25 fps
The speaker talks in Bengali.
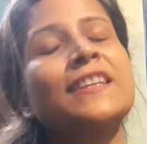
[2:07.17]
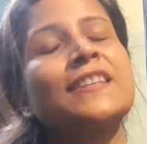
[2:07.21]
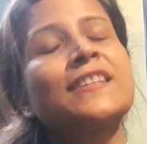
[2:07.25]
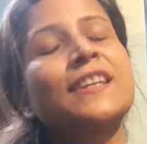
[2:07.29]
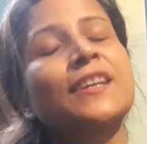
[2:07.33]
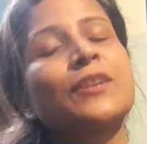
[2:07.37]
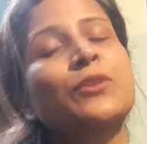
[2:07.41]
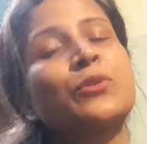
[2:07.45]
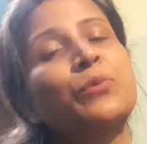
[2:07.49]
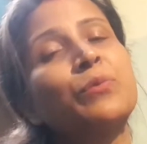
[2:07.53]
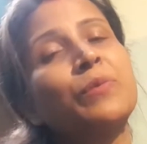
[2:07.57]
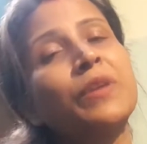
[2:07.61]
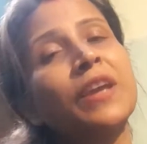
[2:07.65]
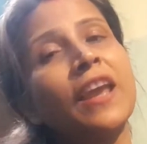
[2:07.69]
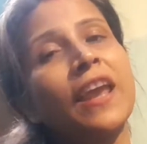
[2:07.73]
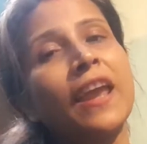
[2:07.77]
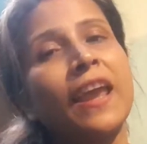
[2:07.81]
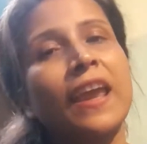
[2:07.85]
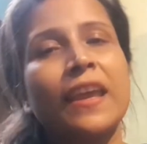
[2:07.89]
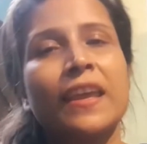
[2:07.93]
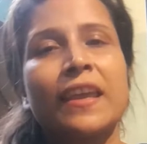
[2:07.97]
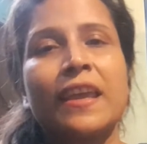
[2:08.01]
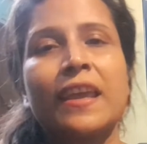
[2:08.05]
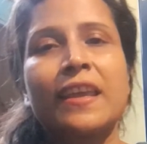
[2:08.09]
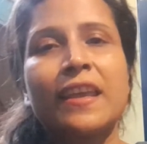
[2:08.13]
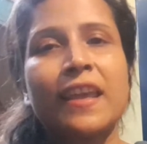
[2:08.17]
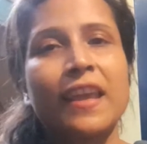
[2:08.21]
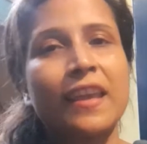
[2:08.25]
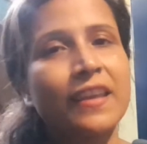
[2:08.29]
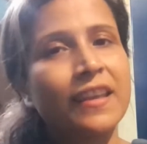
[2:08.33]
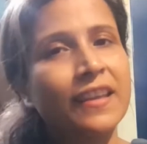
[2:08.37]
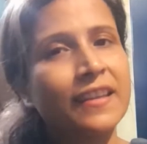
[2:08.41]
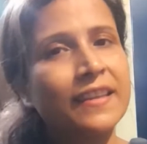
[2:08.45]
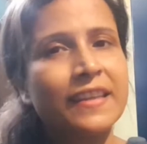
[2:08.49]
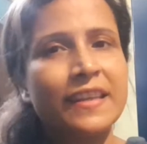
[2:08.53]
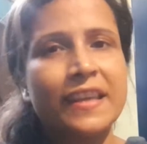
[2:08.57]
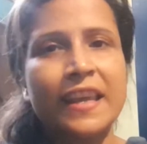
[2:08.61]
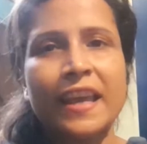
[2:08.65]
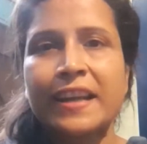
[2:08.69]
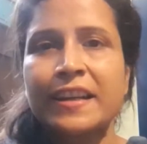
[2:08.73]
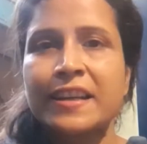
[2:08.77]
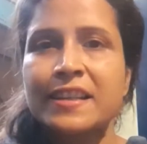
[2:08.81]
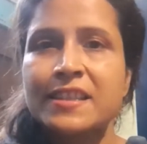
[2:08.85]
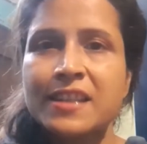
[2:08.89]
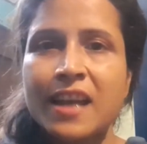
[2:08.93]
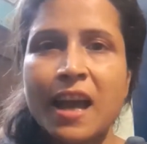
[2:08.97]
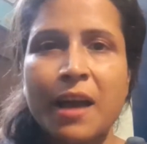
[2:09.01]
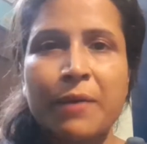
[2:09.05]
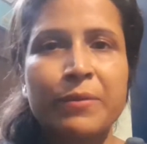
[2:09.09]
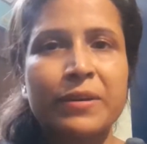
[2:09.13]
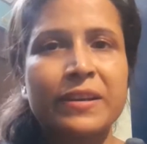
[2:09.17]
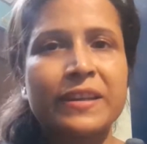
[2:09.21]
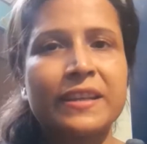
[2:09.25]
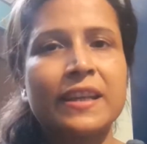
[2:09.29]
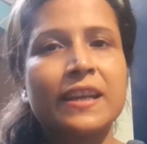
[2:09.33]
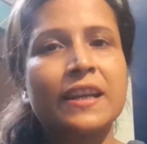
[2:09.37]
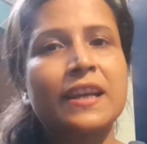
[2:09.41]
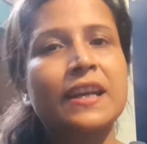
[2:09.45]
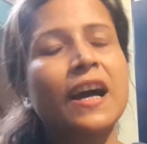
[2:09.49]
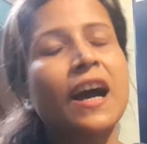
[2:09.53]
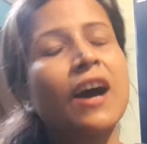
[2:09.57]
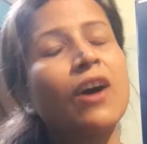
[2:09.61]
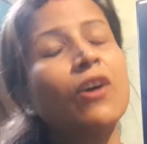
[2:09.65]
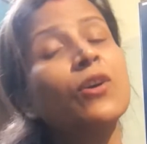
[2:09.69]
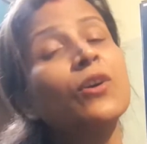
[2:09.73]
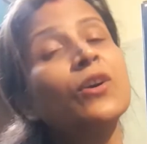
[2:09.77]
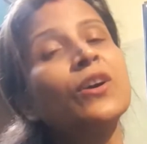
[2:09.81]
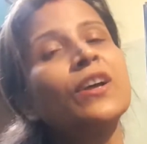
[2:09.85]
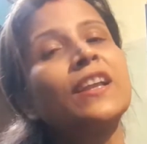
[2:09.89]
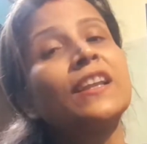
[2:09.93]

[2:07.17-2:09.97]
যে তুমি এই এই এই দিয়ে একটা চা বানিয়ে খাও